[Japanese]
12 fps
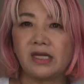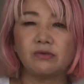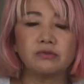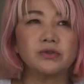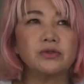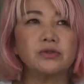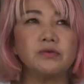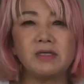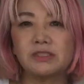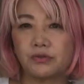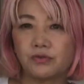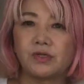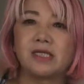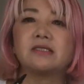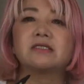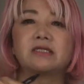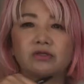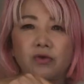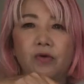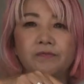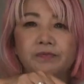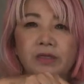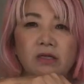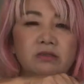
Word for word: れあの女優メソッドなんですけど